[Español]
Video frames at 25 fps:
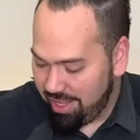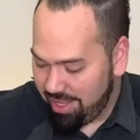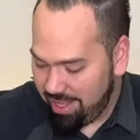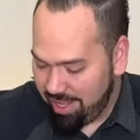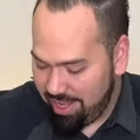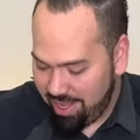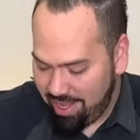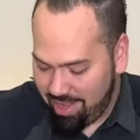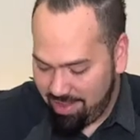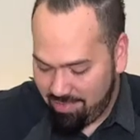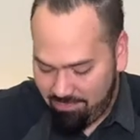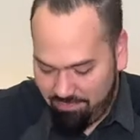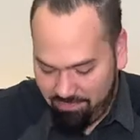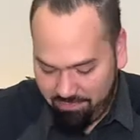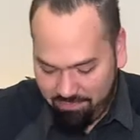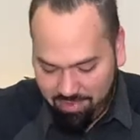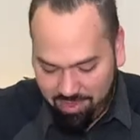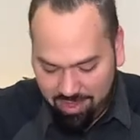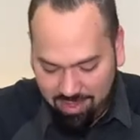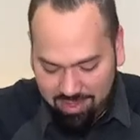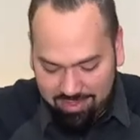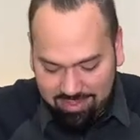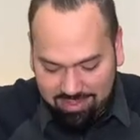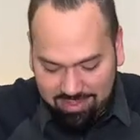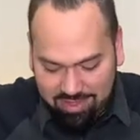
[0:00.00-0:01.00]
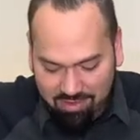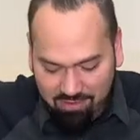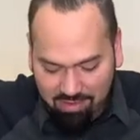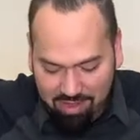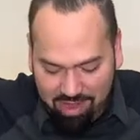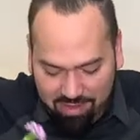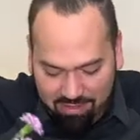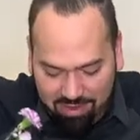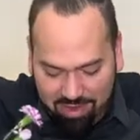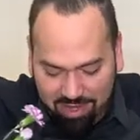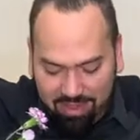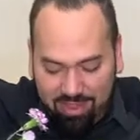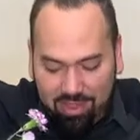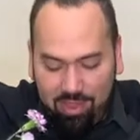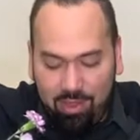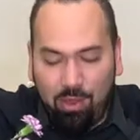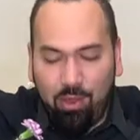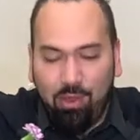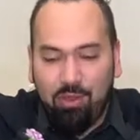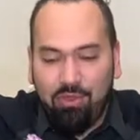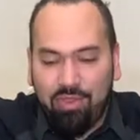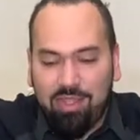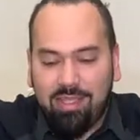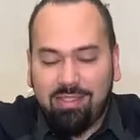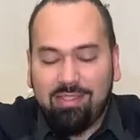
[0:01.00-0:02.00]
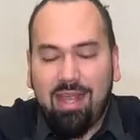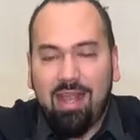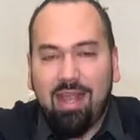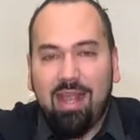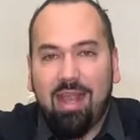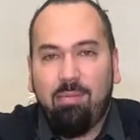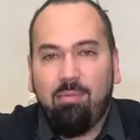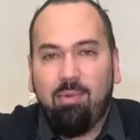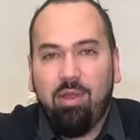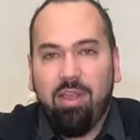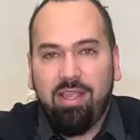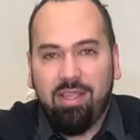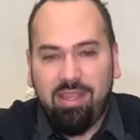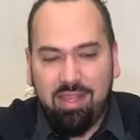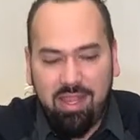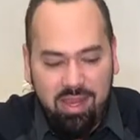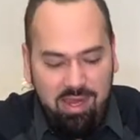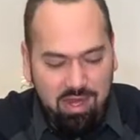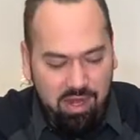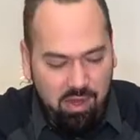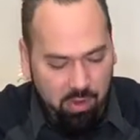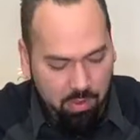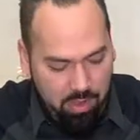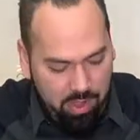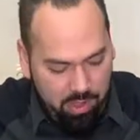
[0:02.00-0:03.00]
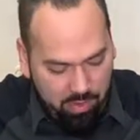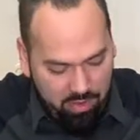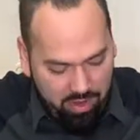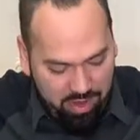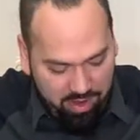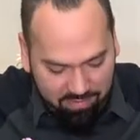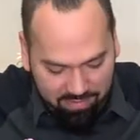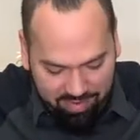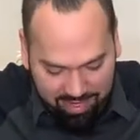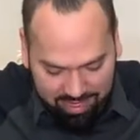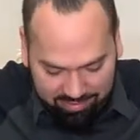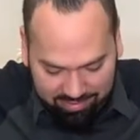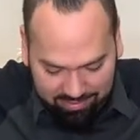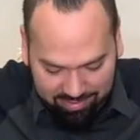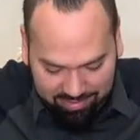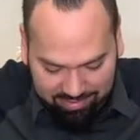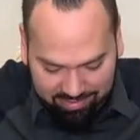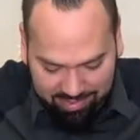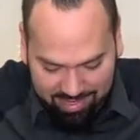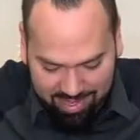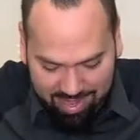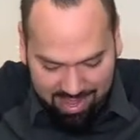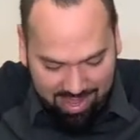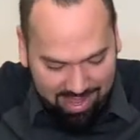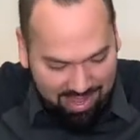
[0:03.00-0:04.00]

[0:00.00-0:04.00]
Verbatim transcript: que ya van a ver de dónde sacamos estas innovadoras bases